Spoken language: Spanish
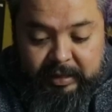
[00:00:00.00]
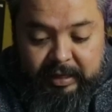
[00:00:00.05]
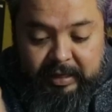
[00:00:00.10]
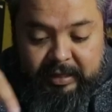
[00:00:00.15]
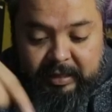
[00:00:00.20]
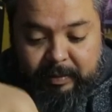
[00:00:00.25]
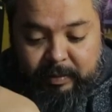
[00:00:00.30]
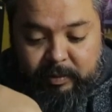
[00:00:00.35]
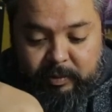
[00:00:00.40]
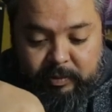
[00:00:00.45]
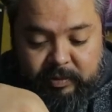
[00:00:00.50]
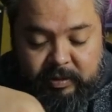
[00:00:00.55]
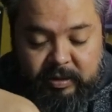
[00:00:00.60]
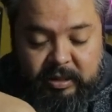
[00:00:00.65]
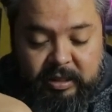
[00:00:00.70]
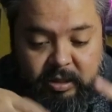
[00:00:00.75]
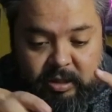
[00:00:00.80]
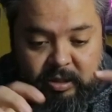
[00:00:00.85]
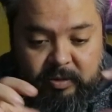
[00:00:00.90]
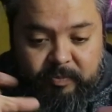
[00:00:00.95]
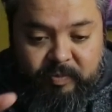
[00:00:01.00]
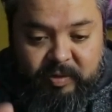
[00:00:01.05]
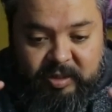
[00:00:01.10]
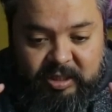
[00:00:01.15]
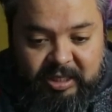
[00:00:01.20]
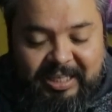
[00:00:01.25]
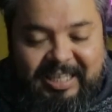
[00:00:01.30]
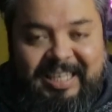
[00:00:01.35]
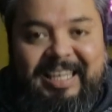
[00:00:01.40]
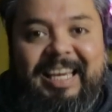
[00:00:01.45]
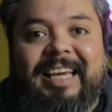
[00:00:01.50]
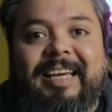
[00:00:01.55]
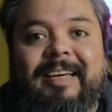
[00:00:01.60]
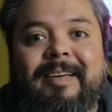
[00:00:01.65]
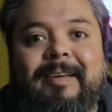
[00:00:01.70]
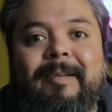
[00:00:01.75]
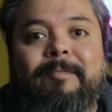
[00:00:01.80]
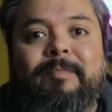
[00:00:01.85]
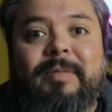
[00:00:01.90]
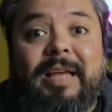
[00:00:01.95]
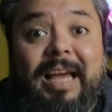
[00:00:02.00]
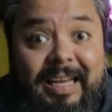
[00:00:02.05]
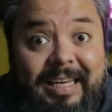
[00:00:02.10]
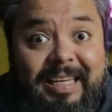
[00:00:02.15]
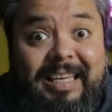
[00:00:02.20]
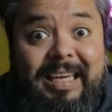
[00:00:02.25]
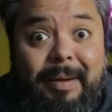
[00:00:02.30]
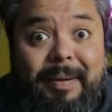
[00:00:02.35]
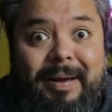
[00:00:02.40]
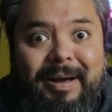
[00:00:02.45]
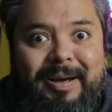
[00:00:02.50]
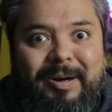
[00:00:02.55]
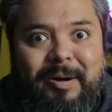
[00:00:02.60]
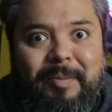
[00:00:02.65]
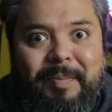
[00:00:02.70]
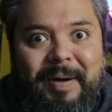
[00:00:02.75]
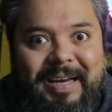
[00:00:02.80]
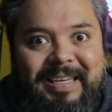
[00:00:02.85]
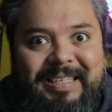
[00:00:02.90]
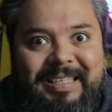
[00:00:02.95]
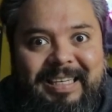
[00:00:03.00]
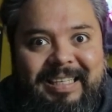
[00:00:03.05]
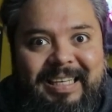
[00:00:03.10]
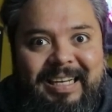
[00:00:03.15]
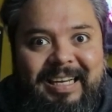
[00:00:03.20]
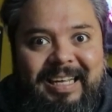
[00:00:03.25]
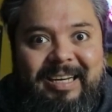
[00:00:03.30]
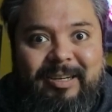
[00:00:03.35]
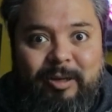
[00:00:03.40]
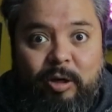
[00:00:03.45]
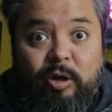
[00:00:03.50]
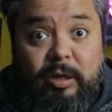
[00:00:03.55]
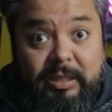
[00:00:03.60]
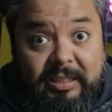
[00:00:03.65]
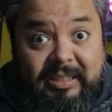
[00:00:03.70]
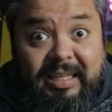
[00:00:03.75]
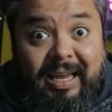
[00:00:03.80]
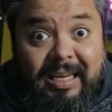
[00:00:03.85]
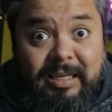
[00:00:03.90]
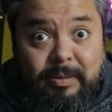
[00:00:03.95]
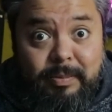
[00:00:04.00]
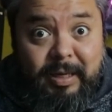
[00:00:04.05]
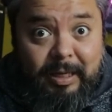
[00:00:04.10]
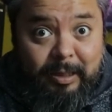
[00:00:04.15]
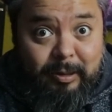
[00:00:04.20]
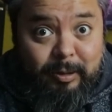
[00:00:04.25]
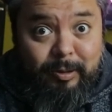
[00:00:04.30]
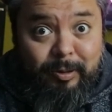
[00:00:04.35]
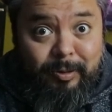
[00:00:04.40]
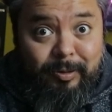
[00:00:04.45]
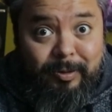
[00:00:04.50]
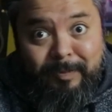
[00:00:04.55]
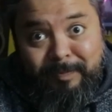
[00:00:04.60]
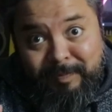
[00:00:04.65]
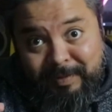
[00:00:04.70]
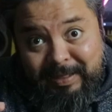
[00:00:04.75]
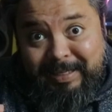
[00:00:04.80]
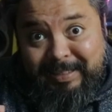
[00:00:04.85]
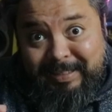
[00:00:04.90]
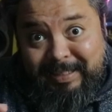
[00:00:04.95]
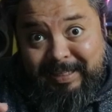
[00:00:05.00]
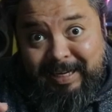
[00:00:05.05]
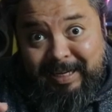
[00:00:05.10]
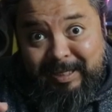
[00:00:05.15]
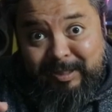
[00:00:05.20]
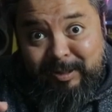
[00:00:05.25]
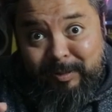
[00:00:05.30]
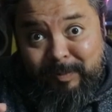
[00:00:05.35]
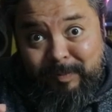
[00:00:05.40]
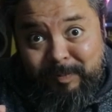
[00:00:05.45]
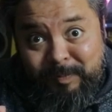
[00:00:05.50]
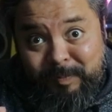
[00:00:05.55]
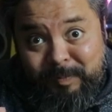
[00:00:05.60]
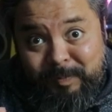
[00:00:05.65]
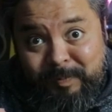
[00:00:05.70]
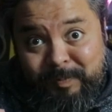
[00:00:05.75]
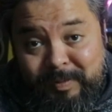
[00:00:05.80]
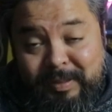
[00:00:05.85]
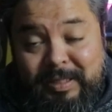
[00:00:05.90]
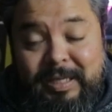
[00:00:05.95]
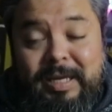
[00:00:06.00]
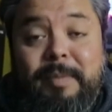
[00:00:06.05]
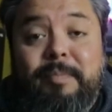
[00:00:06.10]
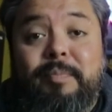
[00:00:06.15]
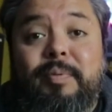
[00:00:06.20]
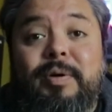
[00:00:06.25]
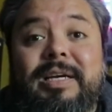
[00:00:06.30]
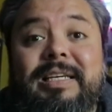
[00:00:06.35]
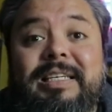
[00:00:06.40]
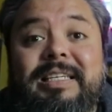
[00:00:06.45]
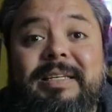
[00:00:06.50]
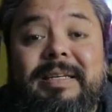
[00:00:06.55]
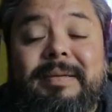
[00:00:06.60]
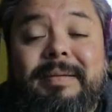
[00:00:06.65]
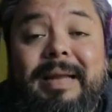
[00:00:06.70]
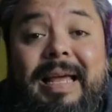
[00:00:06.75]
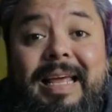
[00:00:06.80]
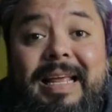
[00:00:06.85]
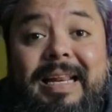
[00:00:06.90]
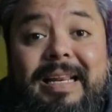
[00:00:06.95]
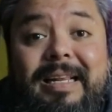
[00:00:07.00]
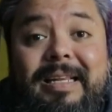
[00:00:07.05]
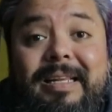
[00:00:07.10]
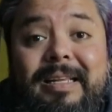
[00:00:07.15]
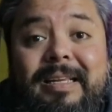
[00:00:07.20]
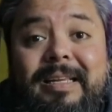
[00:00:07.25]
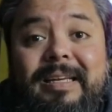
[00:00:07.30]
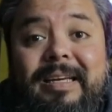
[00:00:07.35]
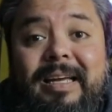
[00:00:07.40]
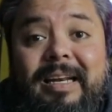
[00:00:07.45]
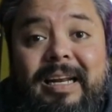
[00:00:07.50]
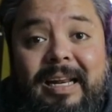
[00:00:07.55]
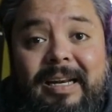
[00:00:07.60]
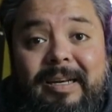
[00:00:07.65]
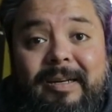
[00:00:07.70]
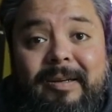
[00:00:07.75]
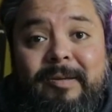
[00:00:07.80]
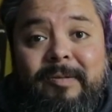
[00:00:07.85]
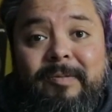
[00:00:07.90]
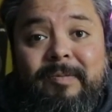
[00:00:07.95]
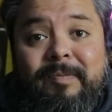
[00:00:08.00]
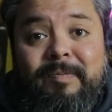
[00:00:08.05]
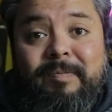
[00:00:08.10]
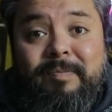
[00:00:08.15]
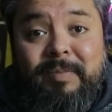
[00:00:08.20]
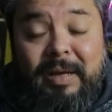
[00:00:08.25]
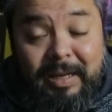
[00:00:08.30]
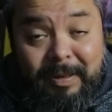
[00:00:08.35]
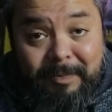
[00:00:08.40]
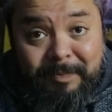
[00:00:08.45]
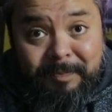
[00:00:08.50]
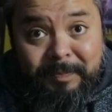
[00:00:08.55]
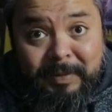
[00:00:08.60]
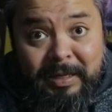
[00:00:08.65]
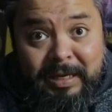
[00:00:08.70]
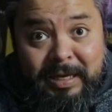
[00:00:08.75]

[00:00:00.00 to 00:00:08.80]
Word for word: aquí abajo, es aquí. Aquí abajo vais a tener, ¿no? Estáis viendo, en este caso, pues el canal, ¿vale?